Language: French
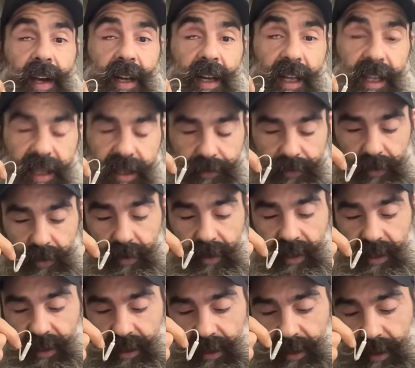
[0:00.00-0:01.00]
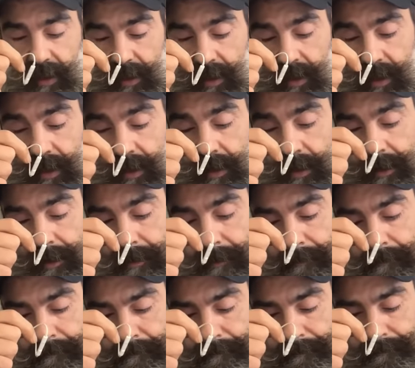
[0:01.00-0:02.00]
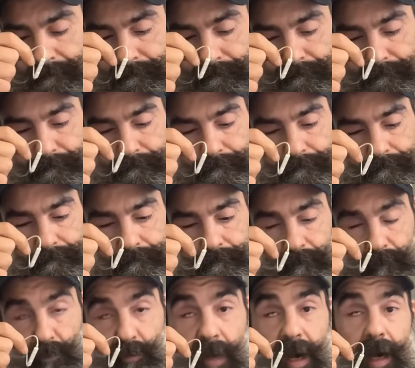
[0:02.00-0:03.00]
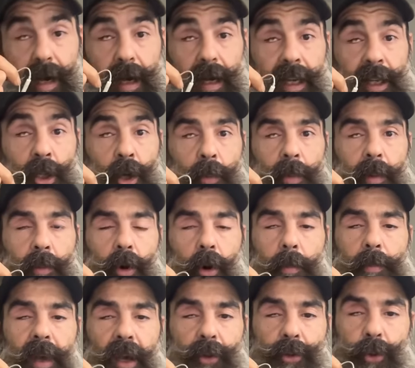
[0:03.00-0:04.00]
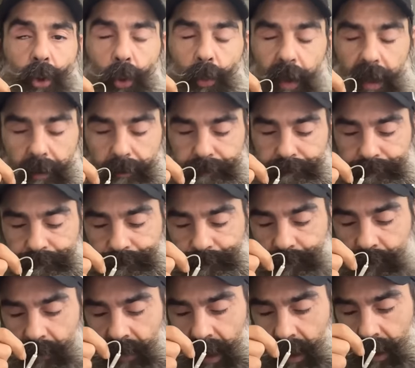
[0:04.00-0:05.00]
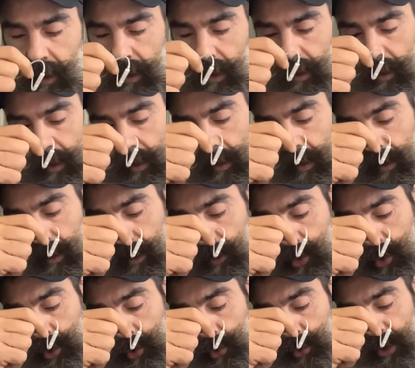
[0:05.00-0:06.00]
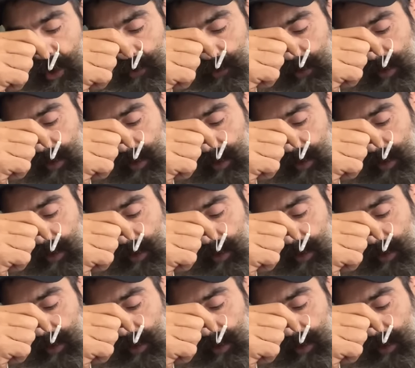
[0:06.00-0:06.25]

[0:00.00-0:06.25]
d'un livre qui m'a énormément perturbé. Et aujourd'hui,